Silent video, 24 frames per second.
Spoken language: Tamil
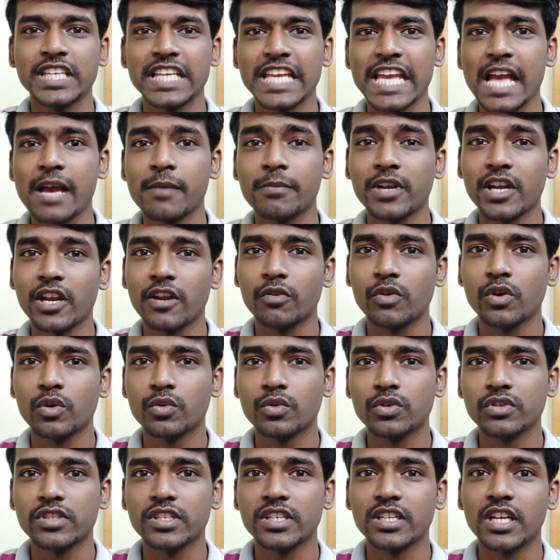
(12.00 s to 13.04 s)
வந்து கேமரா எவ்வளோ
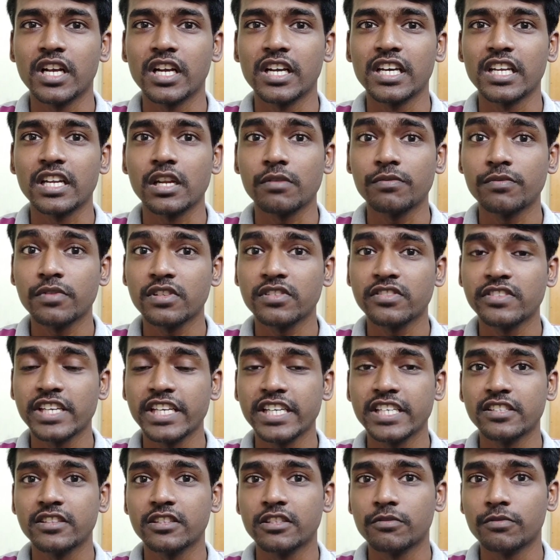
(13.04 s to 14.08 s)
கொடுத்துருக்காங்க ரெஃபர்ஸ்
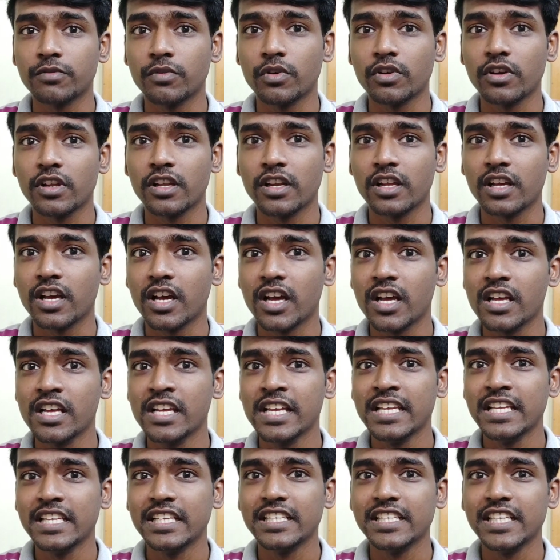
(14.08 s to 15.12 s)
ரேட் இந்த ஃபோனில் இருக்கா
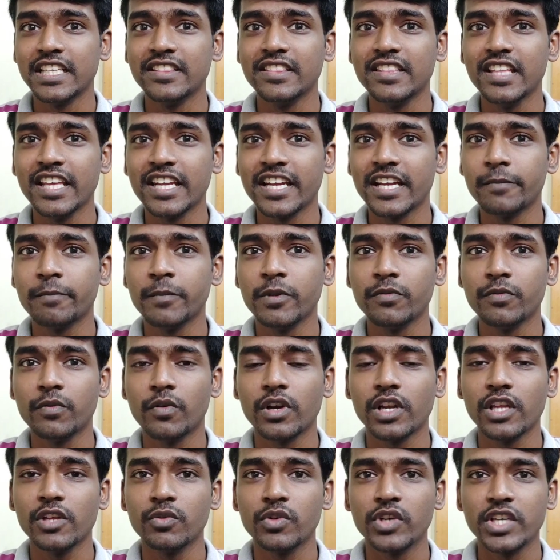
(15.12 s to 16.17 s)
எந்த ரெட்மி
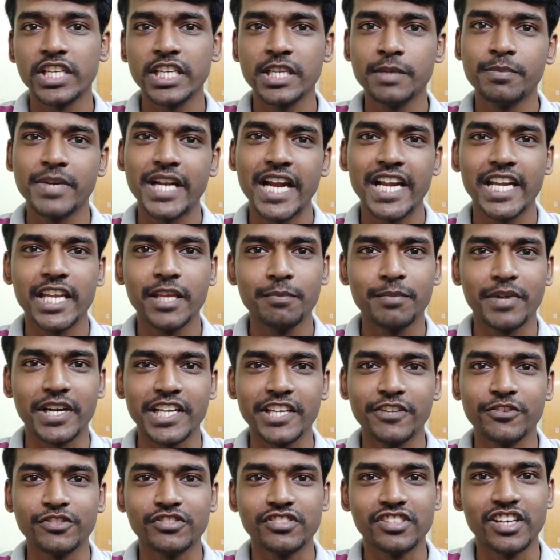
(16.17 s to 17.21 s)
ஃபோனை இவங்க ரீபிராண்டிங்
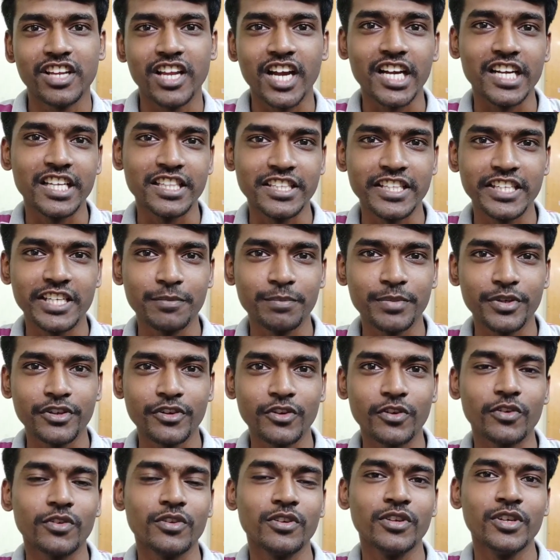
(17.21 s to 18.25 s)
பண்ணி வச்சுருக்காங்க
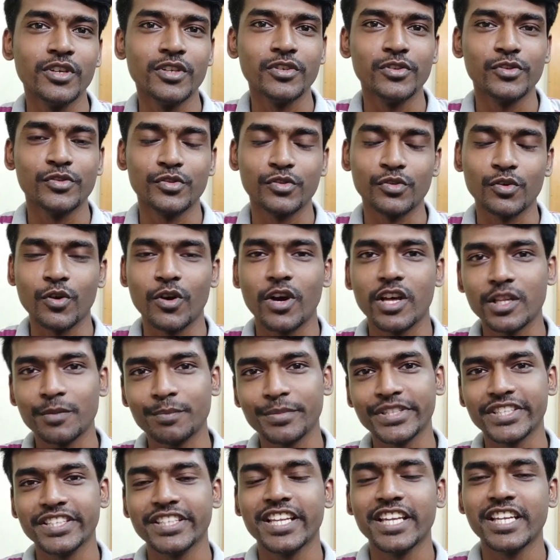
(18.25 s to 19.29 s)
திருப்பியும் ஸோ அதை
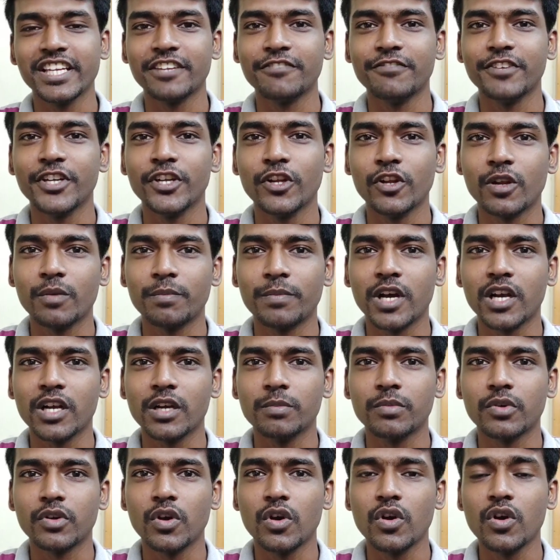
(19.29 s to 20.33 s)
பற்றி தான் இன்றைக்கி வீடியோவில்
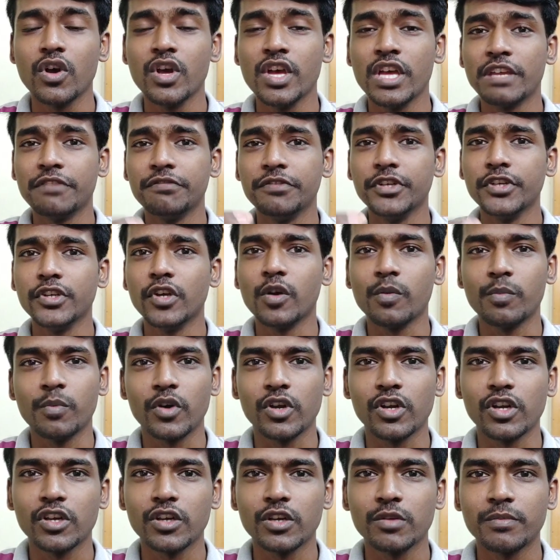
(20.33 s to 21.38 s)
பார்க்க போகிறோம் வீடியோ
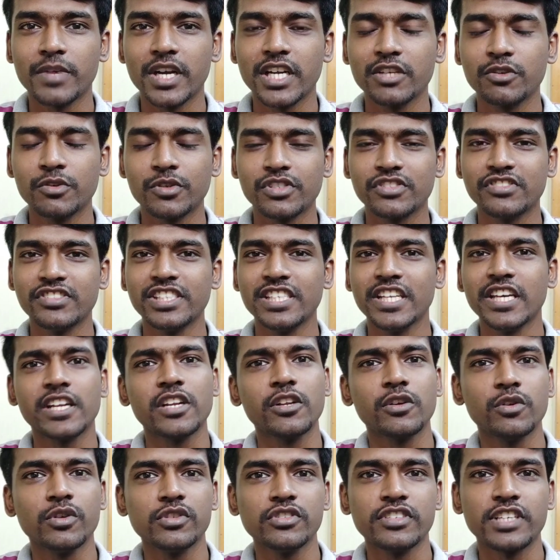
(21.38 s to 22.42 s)
போகிறதுக்கு முன்னாடி ஒரு சின்ன
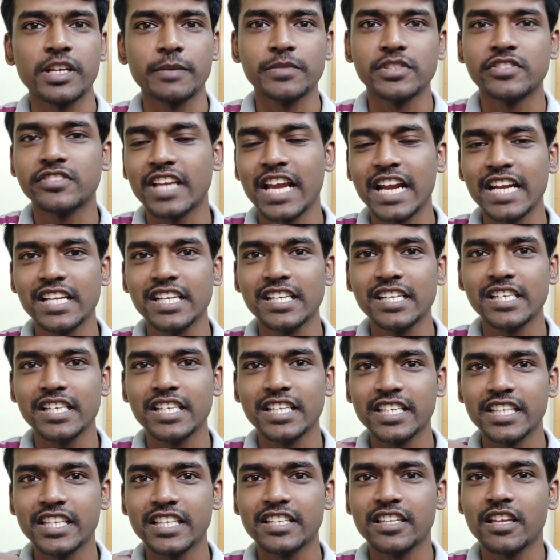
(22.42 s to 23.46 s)
ரெக்வஸ்ட் நம்ம சேனல்
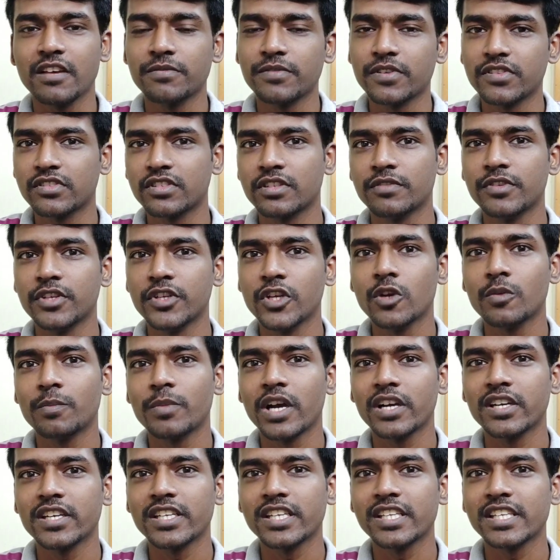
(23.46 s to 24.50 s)
நீங்கள் இதுதான் ஃபஸ்ட்டு வீடியோ
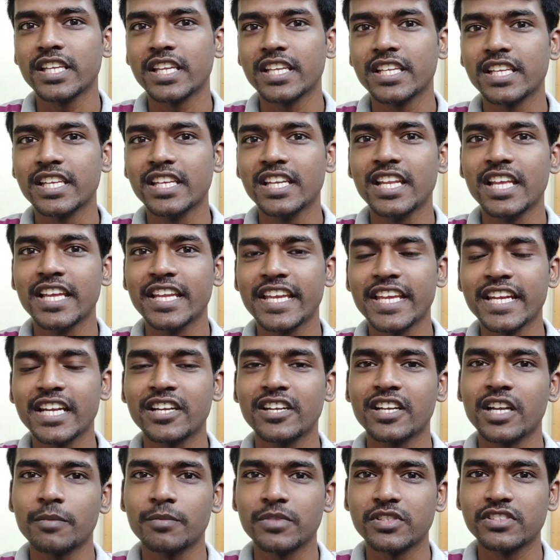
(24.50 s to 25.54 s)
பார்க்குறீங்க இல்லை
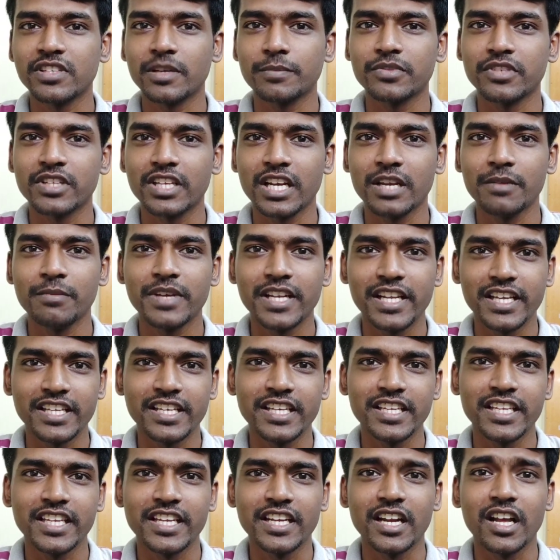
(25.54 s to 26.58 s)
ஏற்கனவே நம்ம சப்ஸ்கிரைபராக
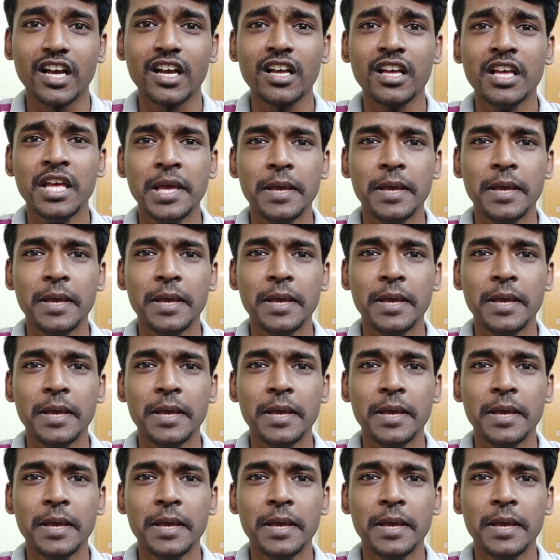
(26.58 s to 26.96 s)
இருக்கீங்கன்னா